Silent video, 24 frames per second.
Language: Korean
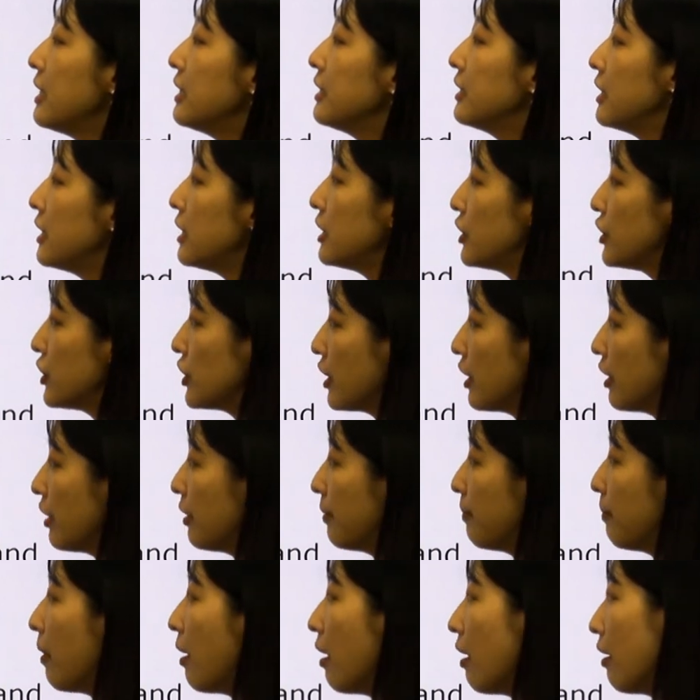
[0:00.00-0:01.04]
This year
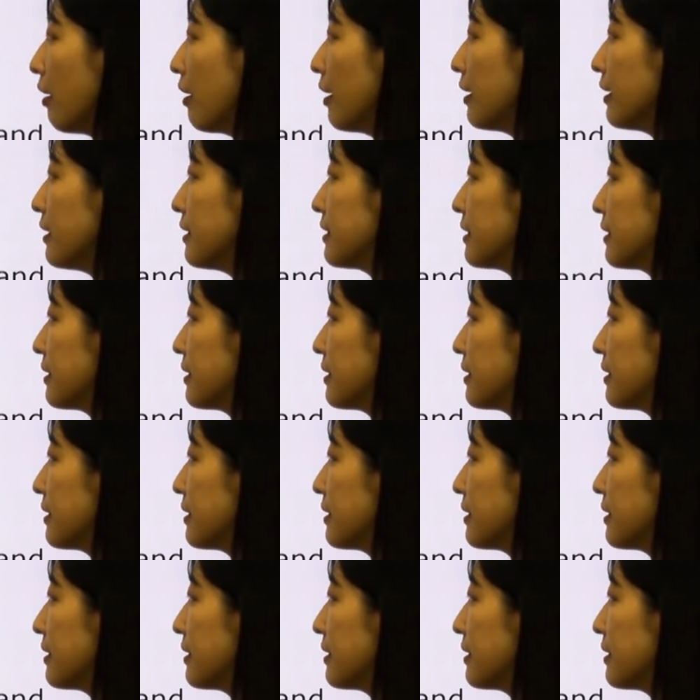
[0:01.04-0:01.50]
marks